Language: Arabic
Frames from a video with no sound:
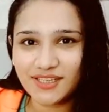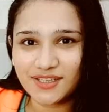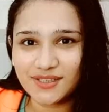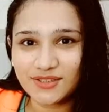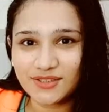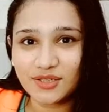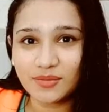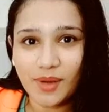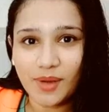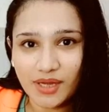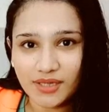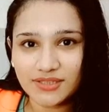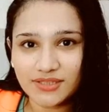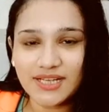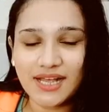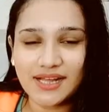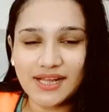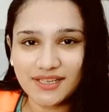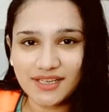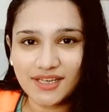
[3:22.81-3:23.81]
ارتباط
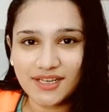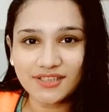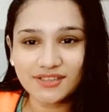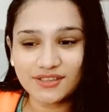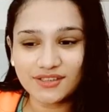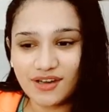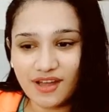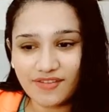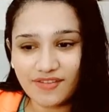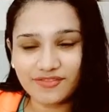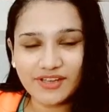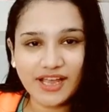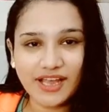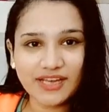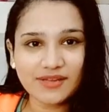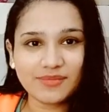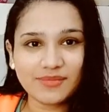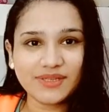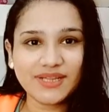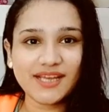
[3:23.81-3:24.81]
يعني اعتراف
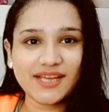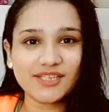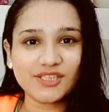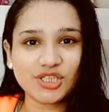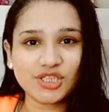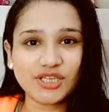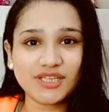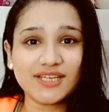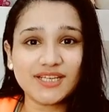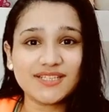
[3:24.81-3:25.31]
يعني بدايه شيء